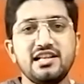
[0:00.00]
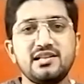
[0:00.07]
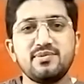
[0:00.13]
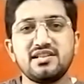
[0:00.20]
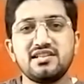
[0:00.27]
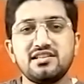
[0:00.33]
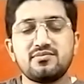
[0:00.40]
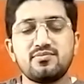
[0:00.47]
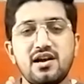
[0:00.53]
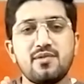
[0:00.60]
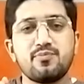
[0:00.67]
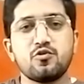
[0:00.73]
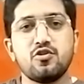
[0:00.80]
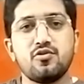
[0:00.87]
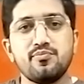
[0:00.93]
इस बिजनेस में
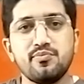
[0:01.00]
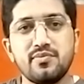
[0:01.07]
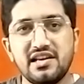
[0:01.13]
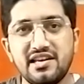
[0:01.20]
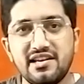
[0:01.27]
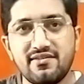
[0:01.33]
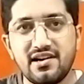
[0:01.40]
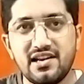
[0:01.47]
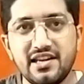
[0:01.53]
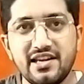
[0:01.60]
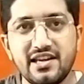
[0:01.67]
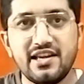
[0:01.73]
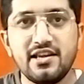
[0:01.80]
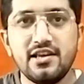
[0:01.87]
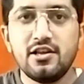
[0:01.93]
आपको मिलने
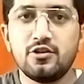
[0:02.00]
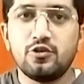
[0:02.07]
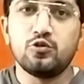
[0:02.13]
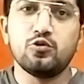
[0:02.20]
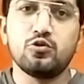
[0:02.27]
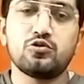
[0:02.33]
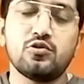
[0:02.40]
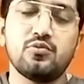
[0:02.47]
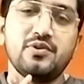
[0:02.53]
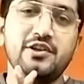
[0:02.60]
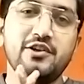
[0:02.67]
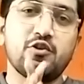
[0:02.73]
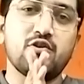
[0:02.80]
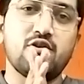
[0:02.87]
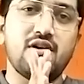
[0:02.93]
वाली हैं तो दोस्तों
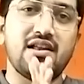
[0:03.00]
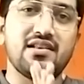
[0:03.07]
वीडियो को